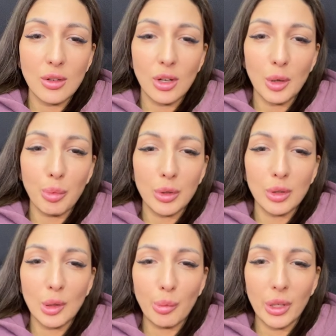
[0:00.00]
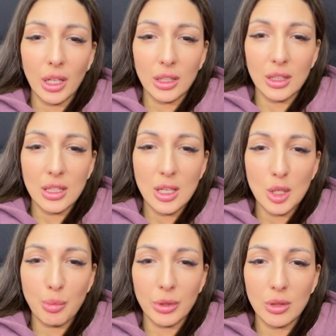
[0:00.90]
Я скоро приду на проект,
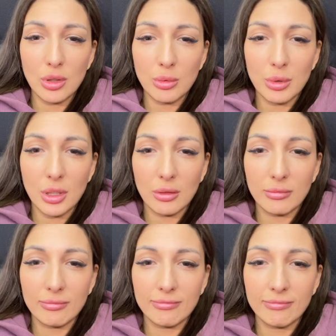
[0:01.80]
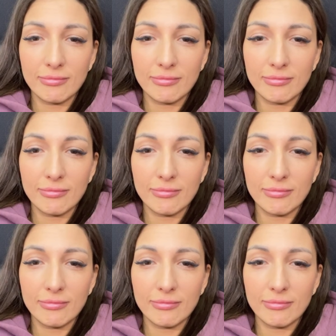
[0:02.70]
надеюсь, подружимся.